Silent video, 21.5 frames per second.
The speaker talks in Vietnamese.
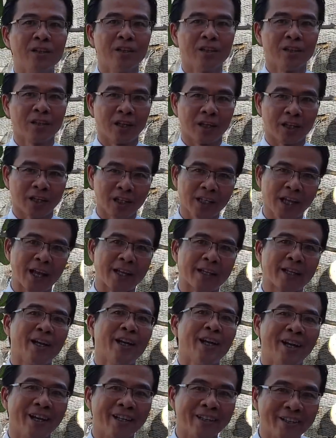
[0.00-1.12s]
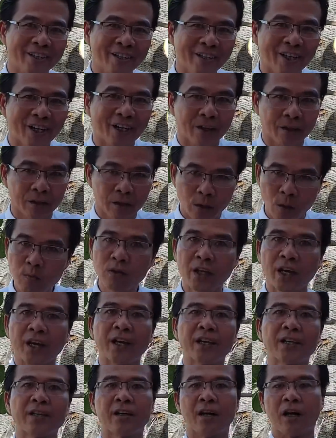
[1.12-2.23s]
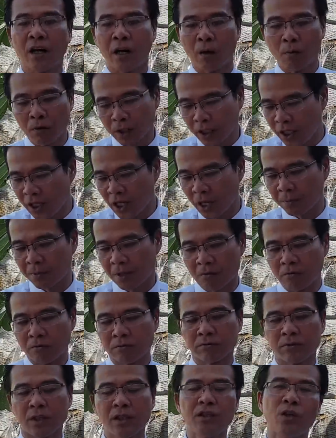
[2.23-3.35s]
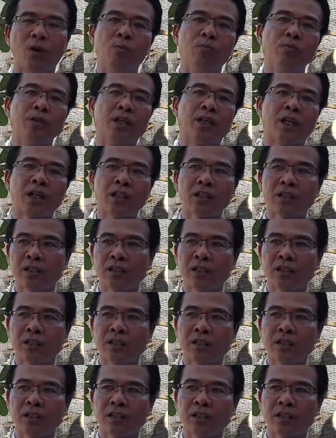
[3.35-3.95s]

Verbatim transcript: Thì khách hàng trả lời là chưa. Đúng thiệt, họ không có ký hợp đồng tín dụng gì hết,